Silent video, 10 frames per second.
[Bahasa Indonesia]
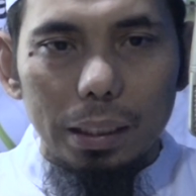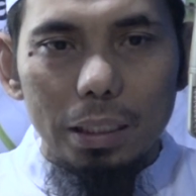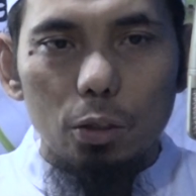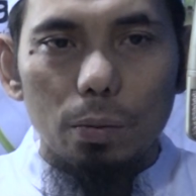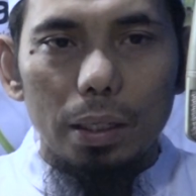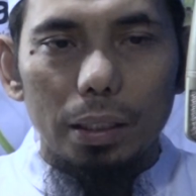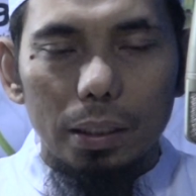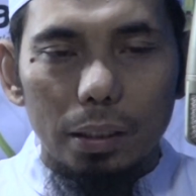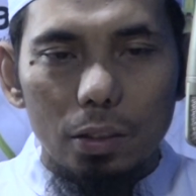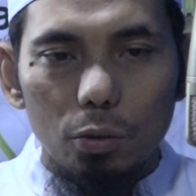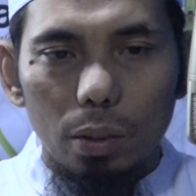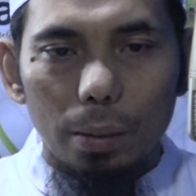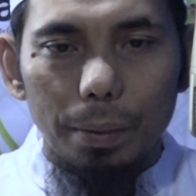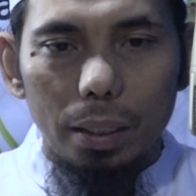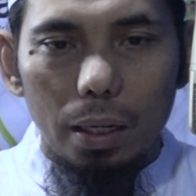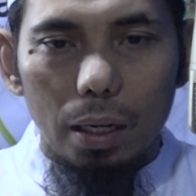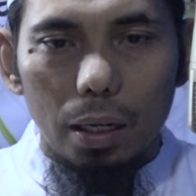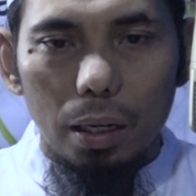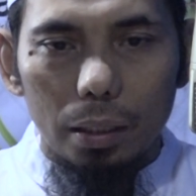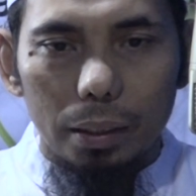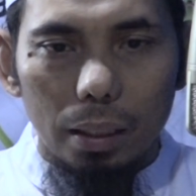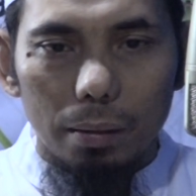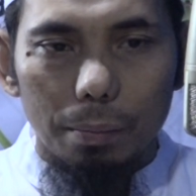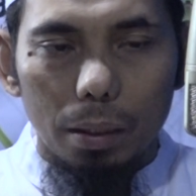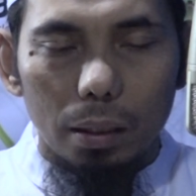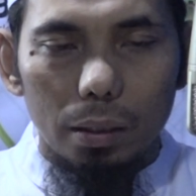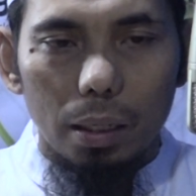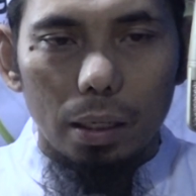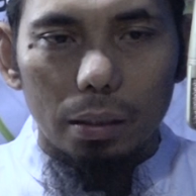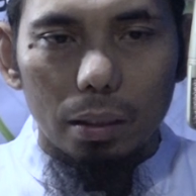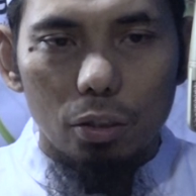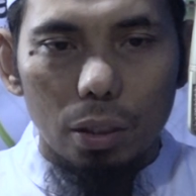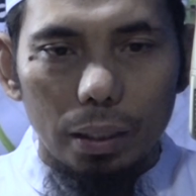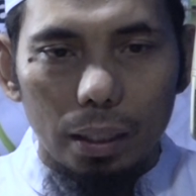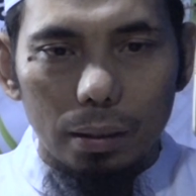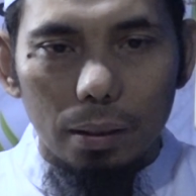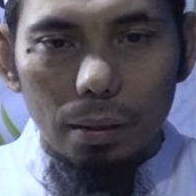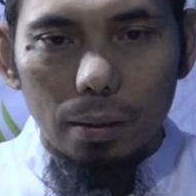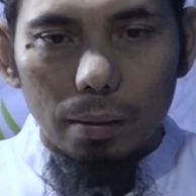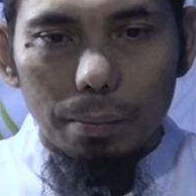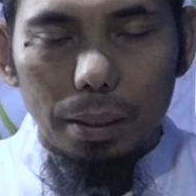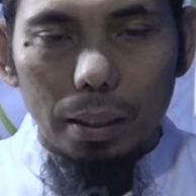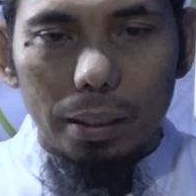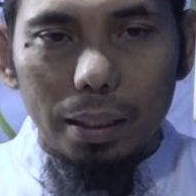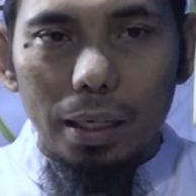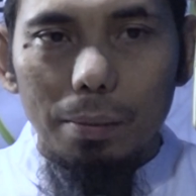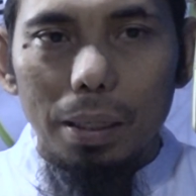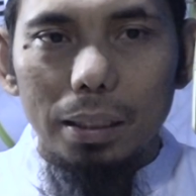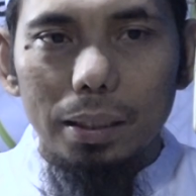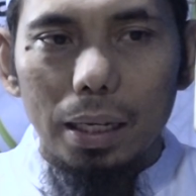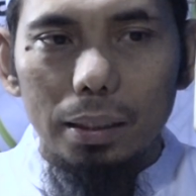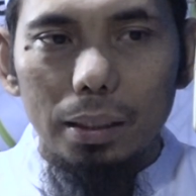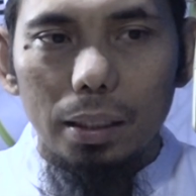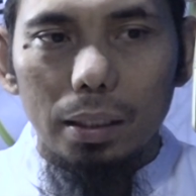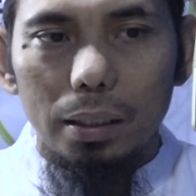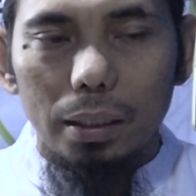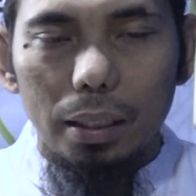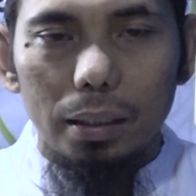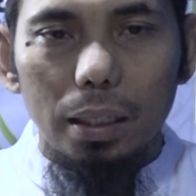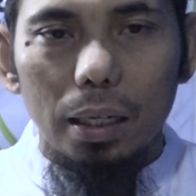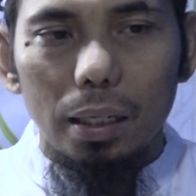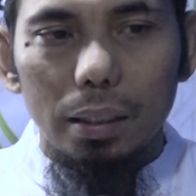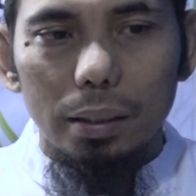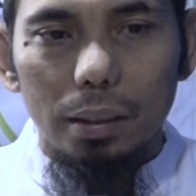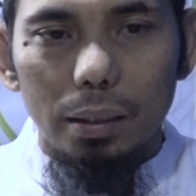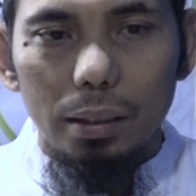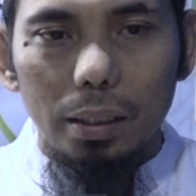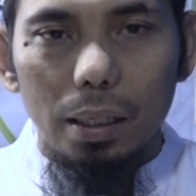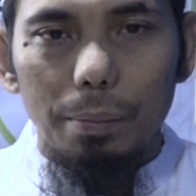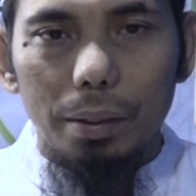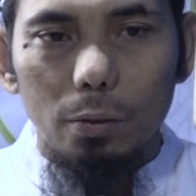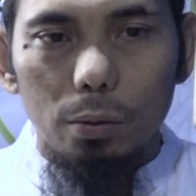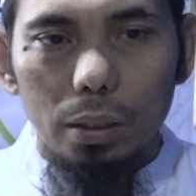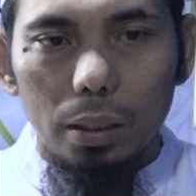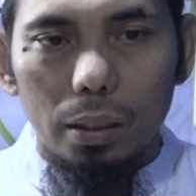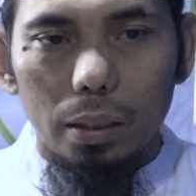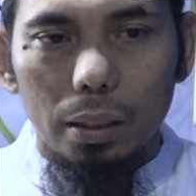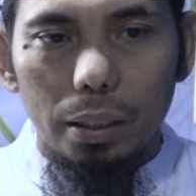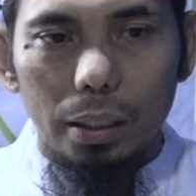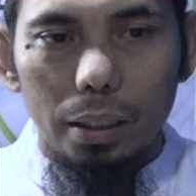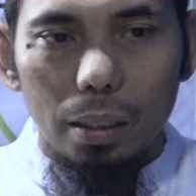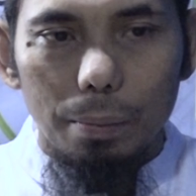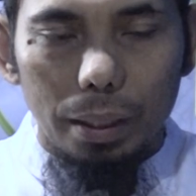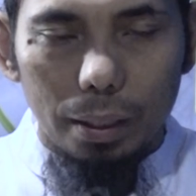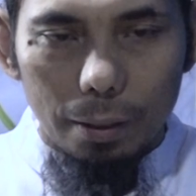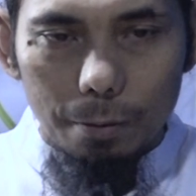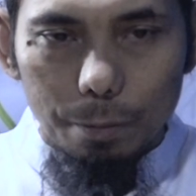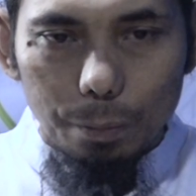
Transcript: Kecuali, kecuali pada hal-hal yang bertentangan dengan syariat, maka dengan berat hati kita tidak mengikuti keinginan mereka